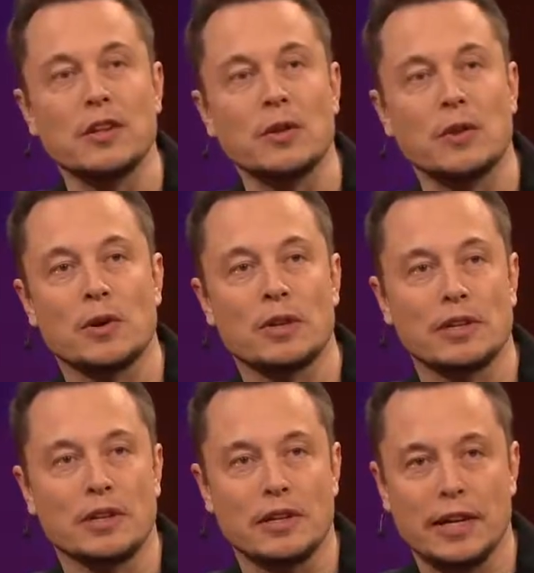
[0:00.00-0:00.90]
То есть,
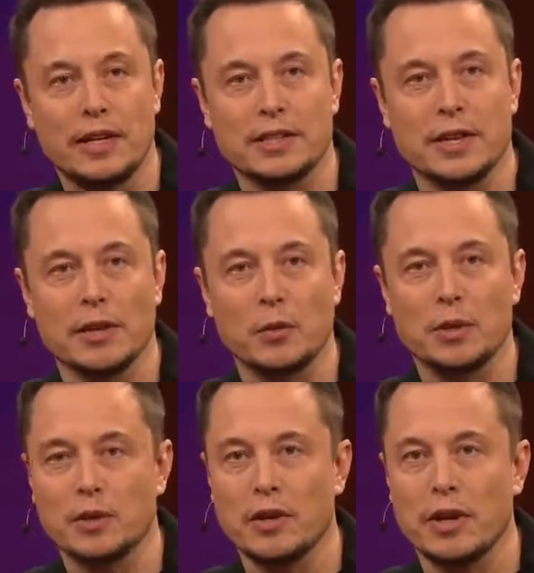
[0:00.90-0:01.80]
по правилам в
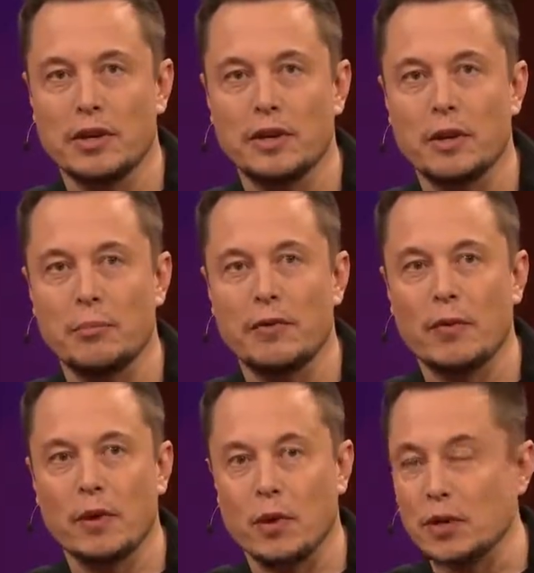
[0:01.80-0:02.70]
поперечнике, туннель
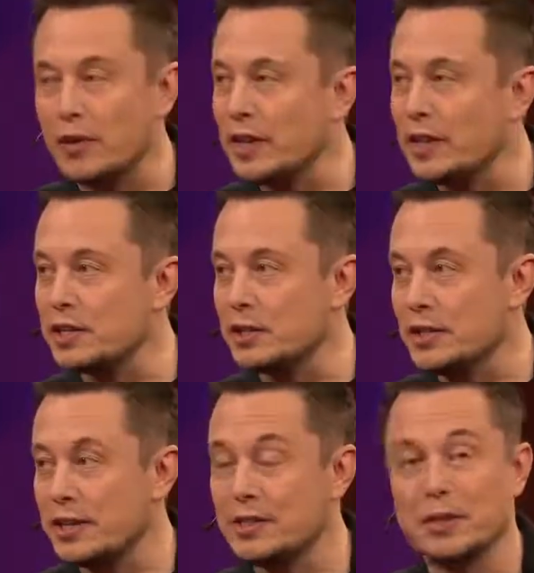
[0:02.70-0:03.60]
с односторонним
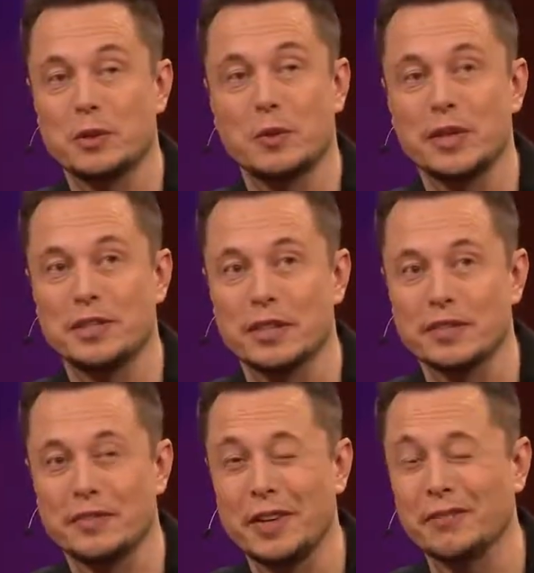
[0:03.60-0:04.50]
движением должен быть
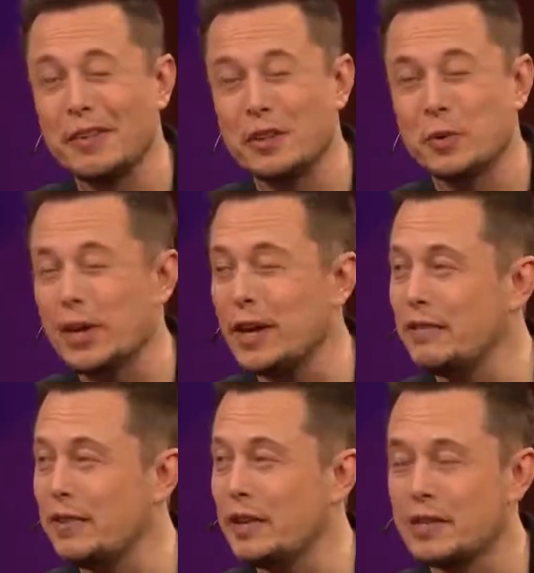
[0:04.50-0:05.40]

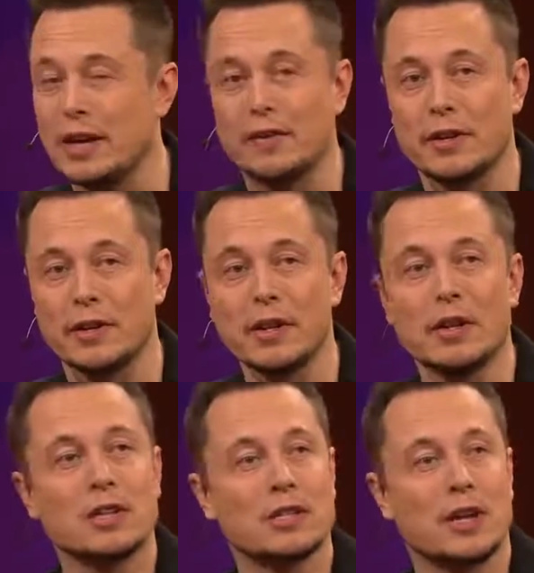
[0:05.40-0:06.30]
8-9 метров.
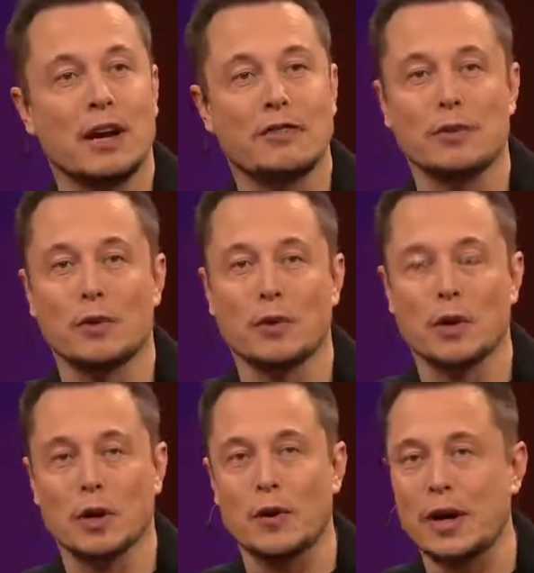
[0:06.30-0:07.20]
Там
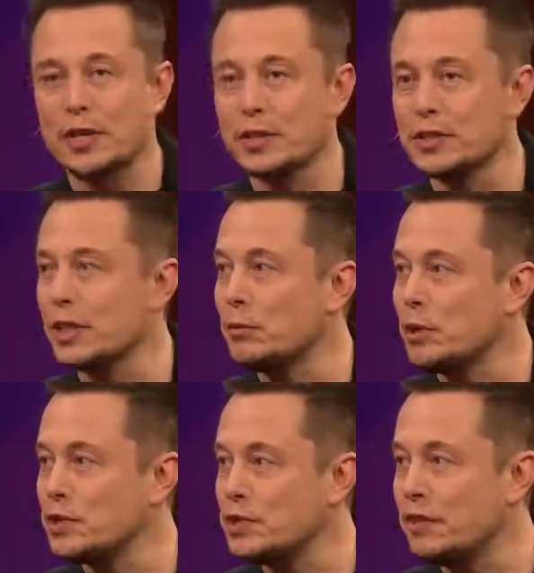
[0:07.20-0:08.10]
должны проезжать
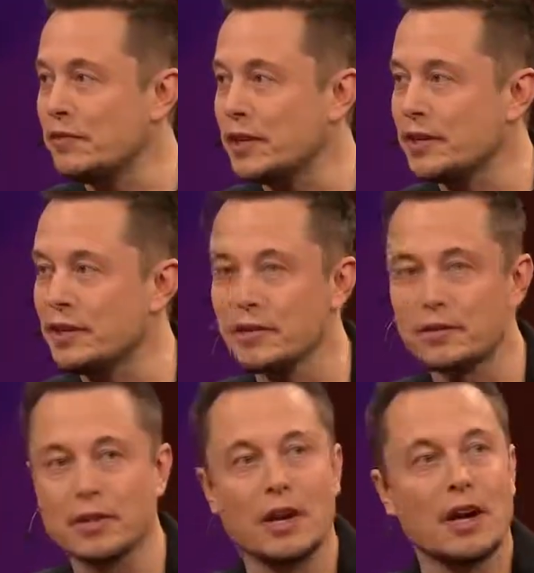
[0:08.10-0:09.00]
специальные
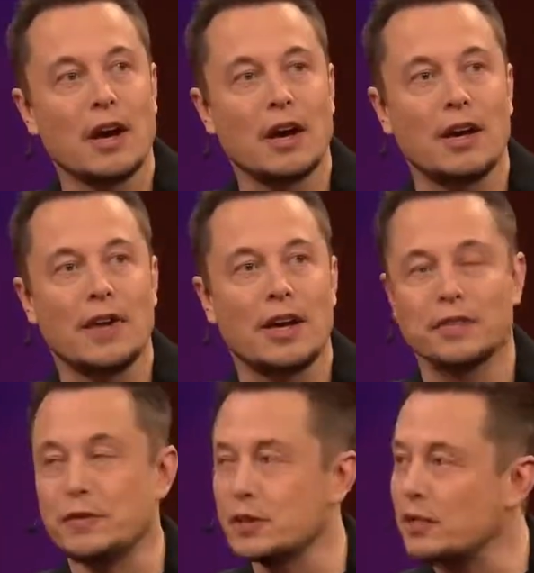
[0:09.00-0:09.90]
машины и должно
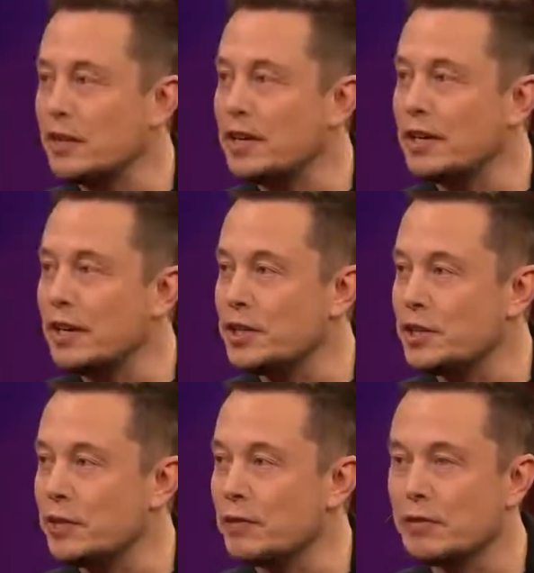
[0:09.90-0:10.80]
хватать места для
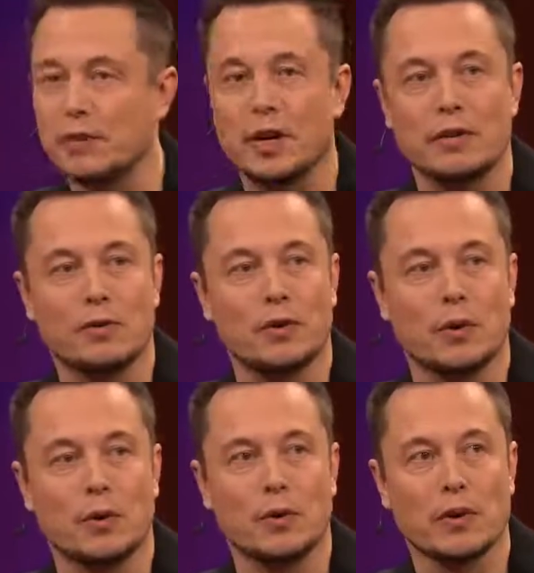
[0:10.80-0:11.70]
вентиляции от
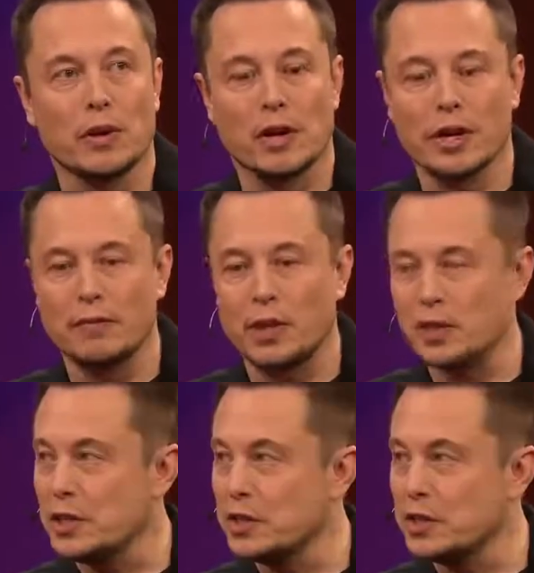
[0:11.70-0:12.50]
угарного газа.